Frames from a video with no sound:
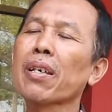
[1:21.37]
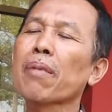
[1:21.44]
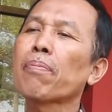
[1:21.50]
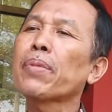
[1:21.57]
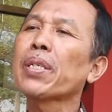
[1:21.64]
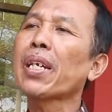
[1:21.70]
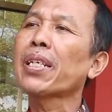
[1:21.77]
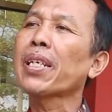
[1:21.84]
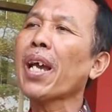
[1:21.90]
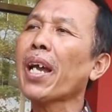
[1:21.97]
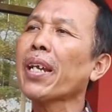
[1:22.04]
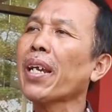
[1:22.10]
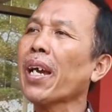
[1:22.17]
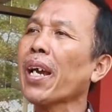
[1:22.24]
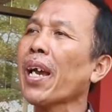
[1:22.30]
menjadi
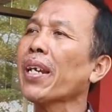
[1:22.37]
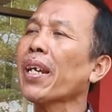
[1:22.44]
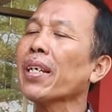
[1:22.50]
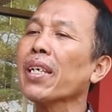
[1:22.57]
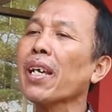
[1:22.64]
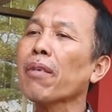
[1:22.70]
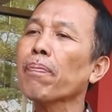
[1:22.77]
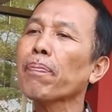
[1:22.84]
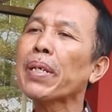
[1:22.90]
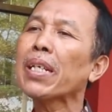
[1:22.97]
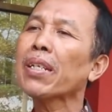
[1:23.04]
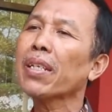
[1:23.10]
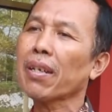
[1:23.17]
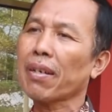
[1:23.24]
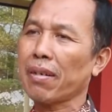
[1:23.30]
anak-anak yang
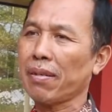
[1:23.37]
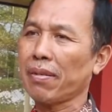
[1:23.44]
pinter.